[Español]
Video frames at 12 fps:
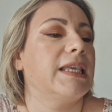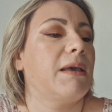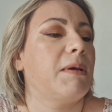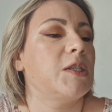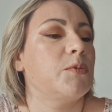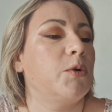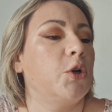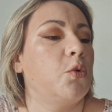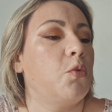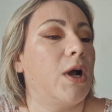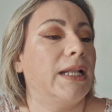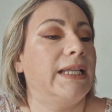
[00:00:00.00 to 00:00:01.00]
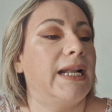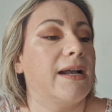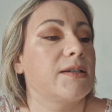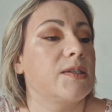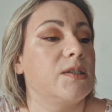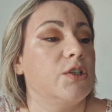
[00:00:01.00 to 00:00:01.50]
llama Sport Water
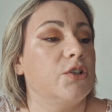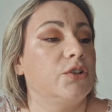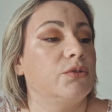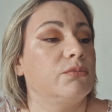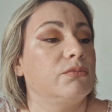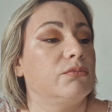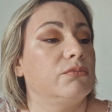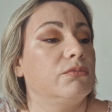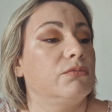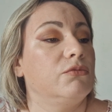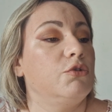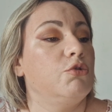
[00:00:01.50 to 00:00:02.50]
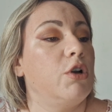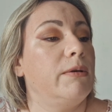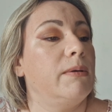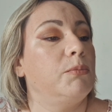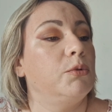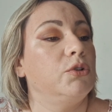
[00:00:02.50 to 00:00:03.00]
Action
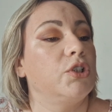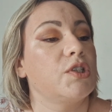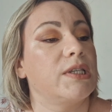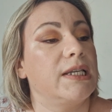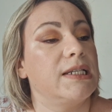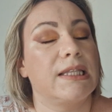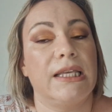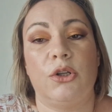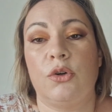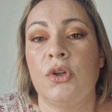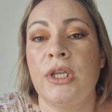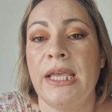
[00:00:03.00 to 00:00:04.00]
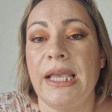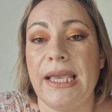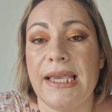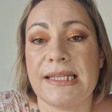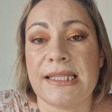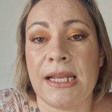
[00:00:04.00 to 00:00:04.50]
9.60.
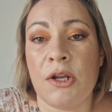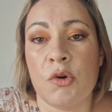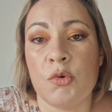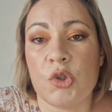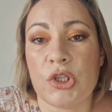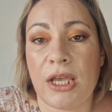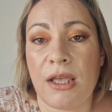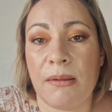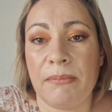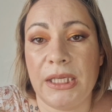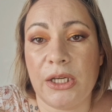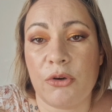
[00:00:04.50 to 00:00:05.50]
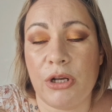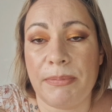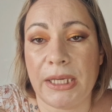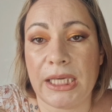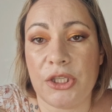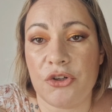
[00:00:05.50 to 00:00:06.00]
Este lo usa mi hijo el
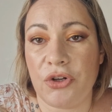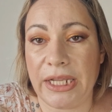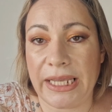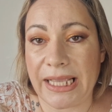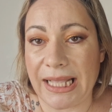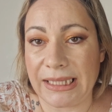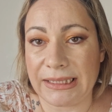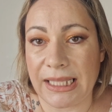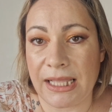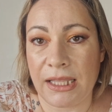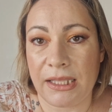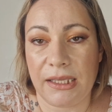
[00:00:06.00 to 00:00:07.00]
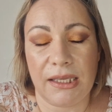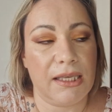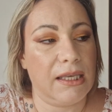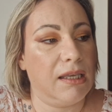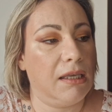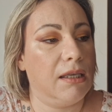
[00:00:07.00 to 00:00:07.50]
pequeño, le encanta.
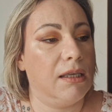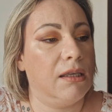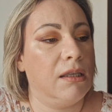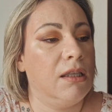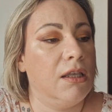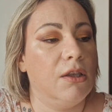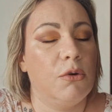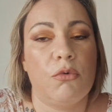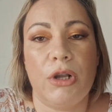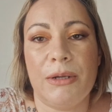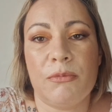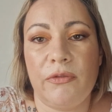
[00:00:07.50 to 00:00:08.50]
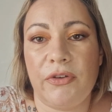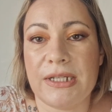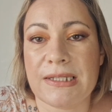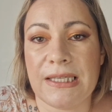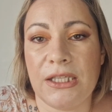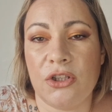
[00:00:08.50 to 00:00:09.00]
Eh, huele muy
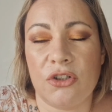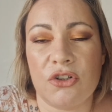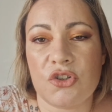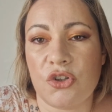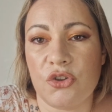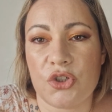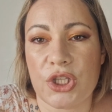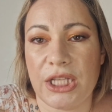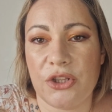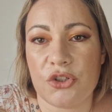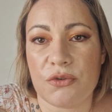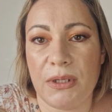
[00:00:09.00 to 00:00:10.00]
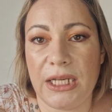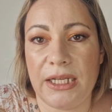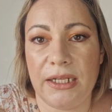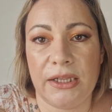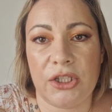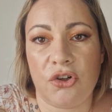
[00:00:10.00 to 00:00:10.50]
fresquito, son 200
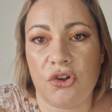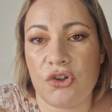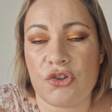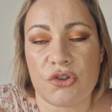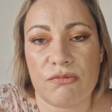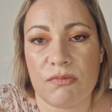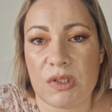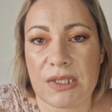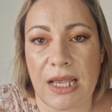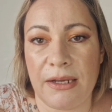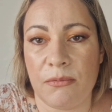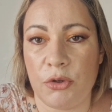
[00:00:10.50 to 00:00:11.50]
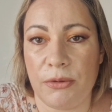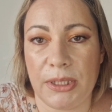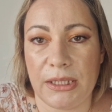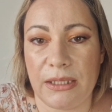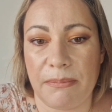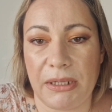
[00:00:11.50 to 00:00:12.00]
mililitros, sale muy
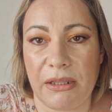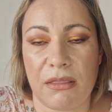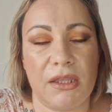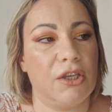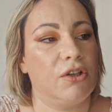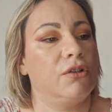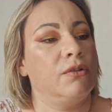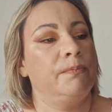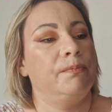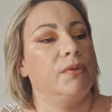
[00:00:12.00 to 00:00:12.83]
bien de precio.